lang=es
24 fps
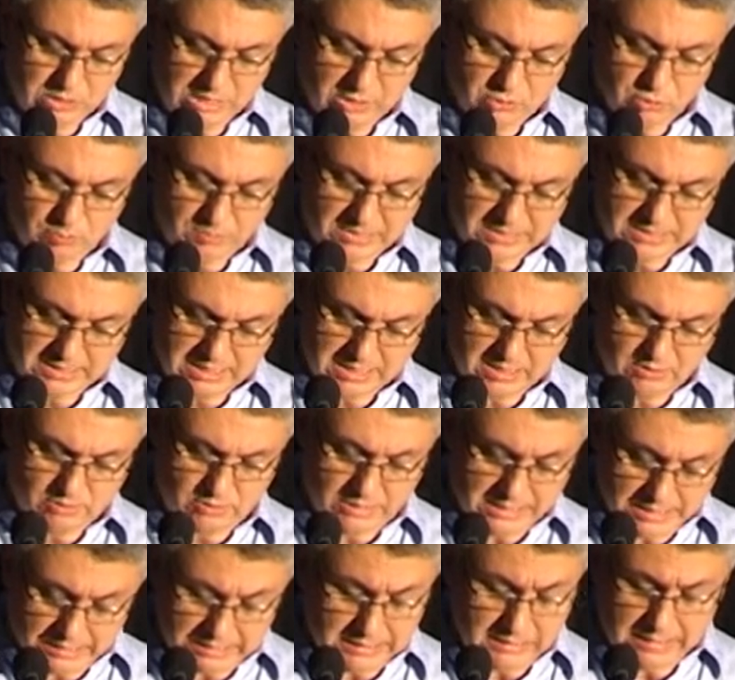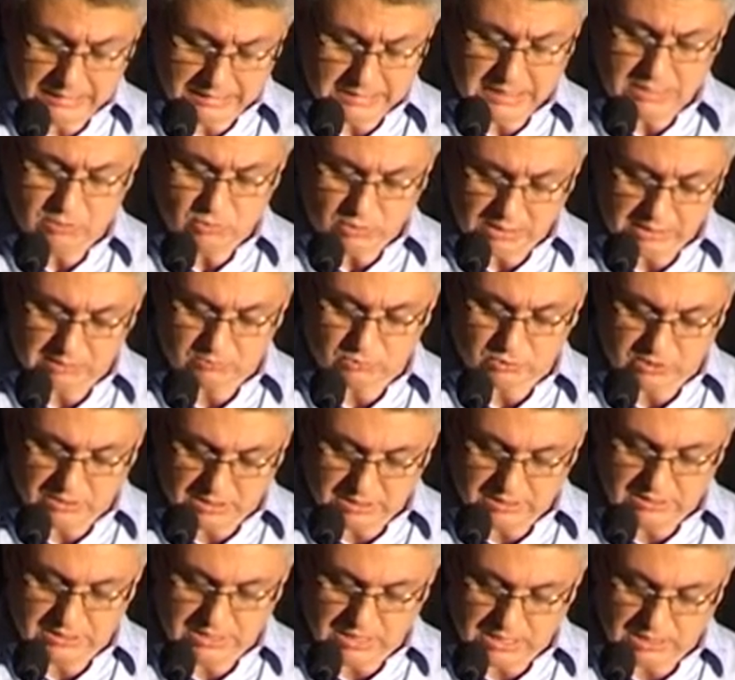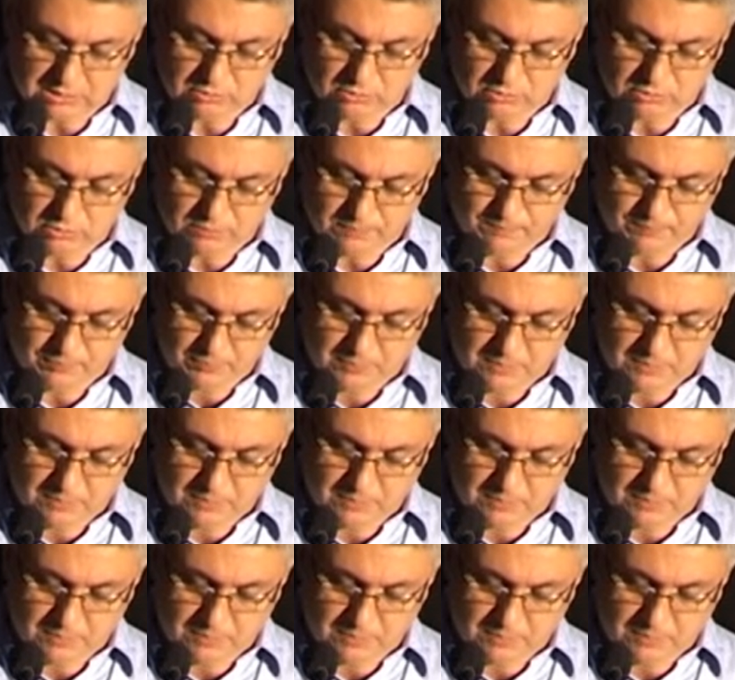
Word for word: el año pasado, este, en este año que estamos iniciando,